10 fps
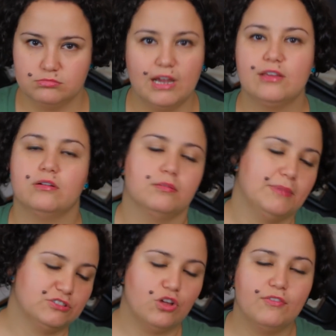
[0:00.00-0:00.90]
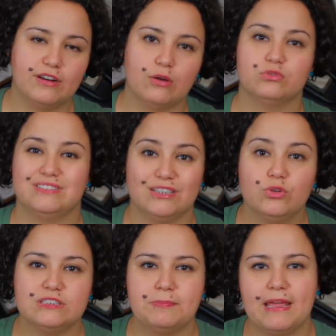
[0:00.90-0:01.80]
maior, mais nova, né, o
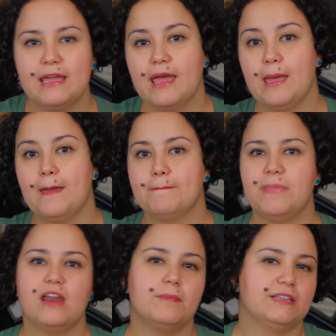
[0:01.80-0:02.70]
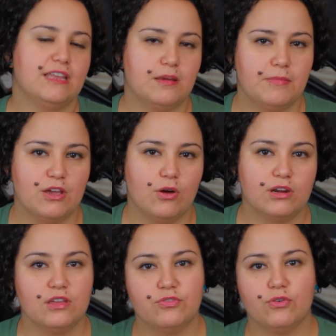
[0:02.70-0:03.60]
Z2 Play, pela bateria
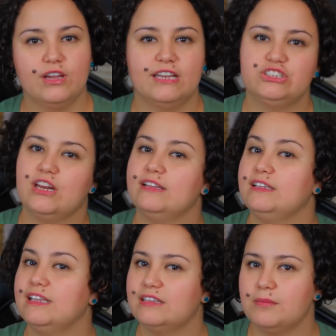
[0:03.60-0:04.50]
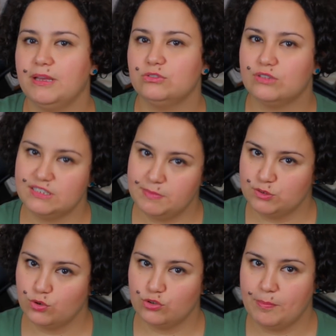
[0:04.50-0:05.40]
maior que foi retirada em detrimento da
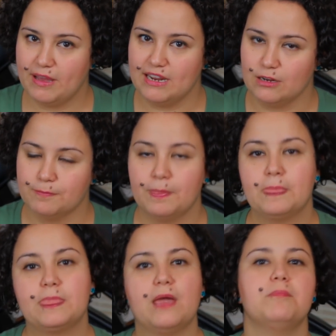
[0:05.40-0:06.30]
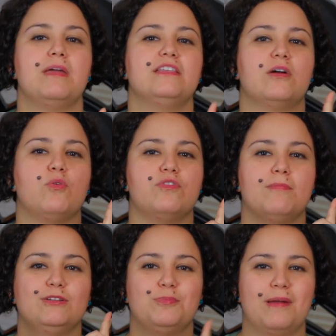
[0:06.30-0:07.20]
espessura do aparelho. Também está
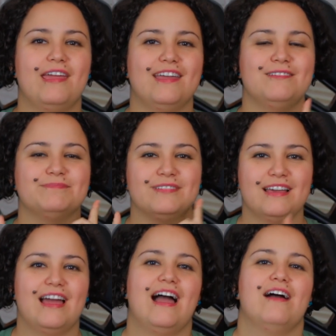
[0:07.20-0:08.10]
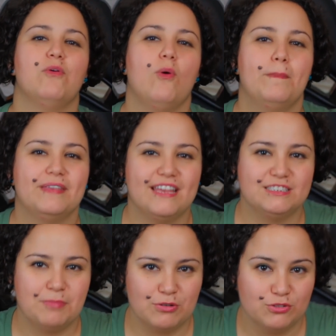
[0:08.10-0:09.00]
confirmado para ele o
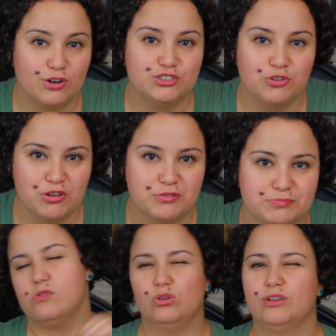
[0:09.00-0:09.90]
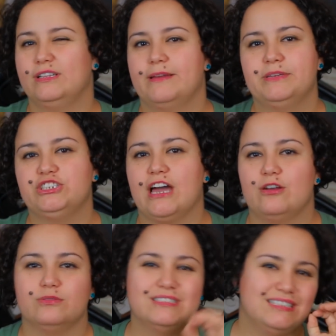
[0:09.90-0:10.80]
update para o Android Oreo. Outro
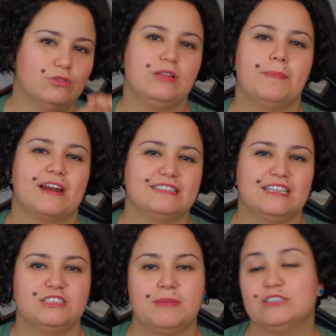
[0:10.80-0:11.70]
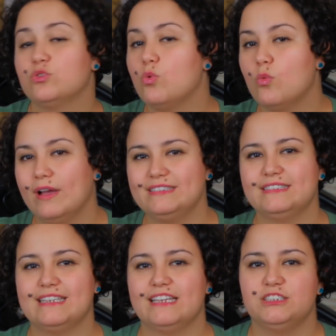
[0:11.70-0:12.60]
intermediário. Se não dá para gastar demais com o
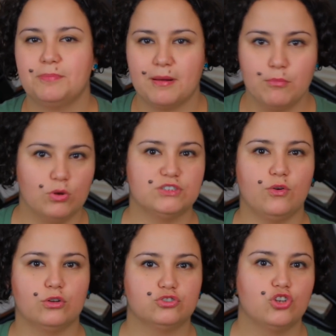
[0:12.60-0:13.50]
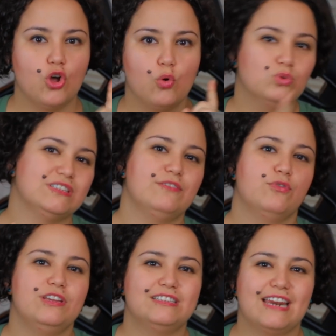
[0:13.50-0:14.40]
S7 para boas fotos, o
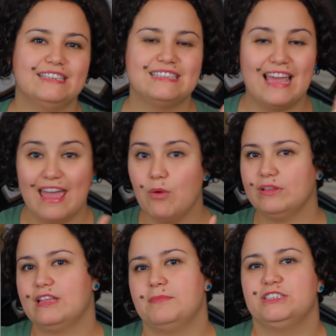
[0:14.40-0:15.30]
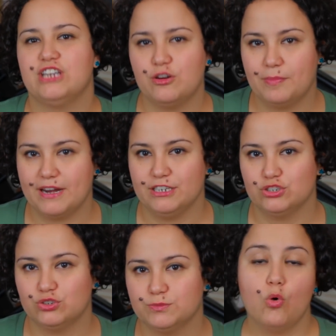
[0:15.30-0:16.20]
Zenfone 3 é o intermediário para
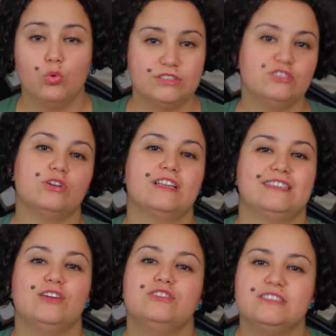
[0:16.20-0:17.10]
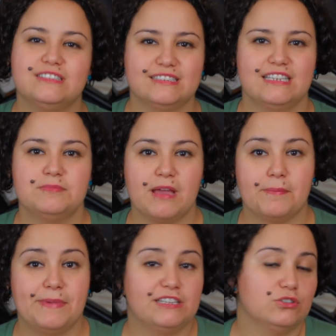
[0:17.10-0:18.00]
isso. O sensor traseiro de 16
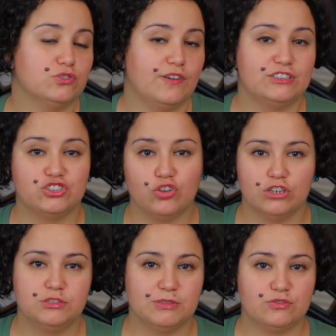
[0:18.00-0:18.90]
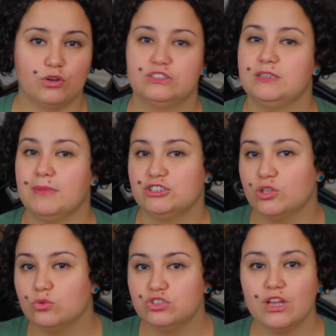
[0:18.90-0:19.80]
megapixels faz ótimas fotos em
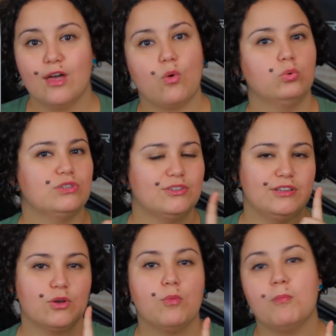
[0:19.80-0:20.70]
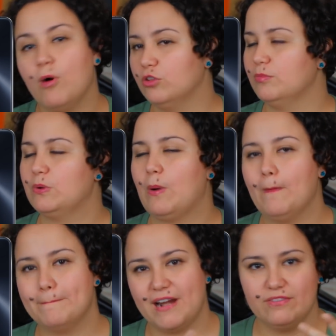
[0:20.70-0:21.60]
baixa luz, contando ainda com modo
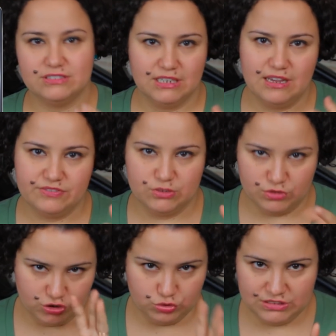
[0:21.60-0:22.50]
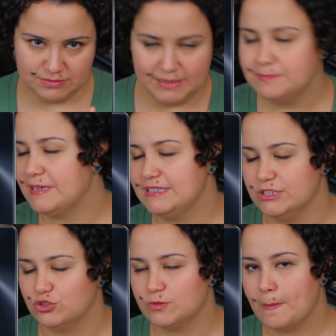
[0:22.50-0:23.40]
manual para você né, fazer uns ajustes mais
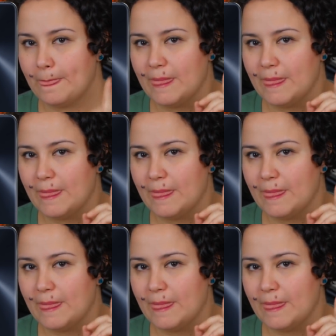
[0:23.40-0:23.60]
precisos.